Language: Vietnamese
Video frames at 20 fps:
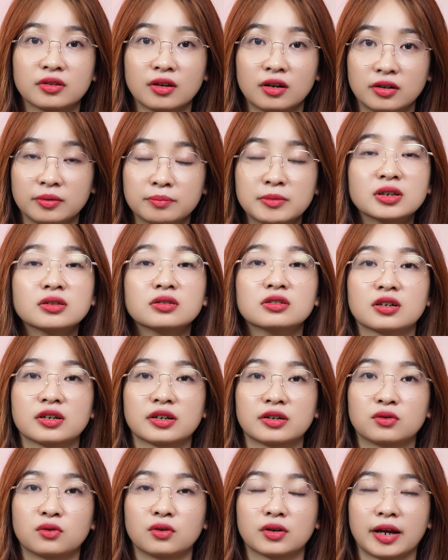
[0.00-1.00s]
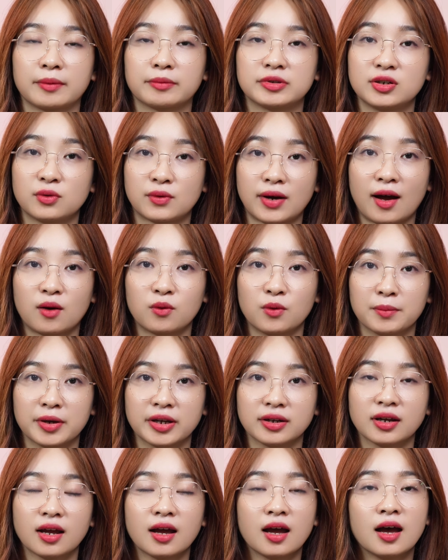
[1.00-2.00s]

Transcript: tới mức được của cái chiều cao của mình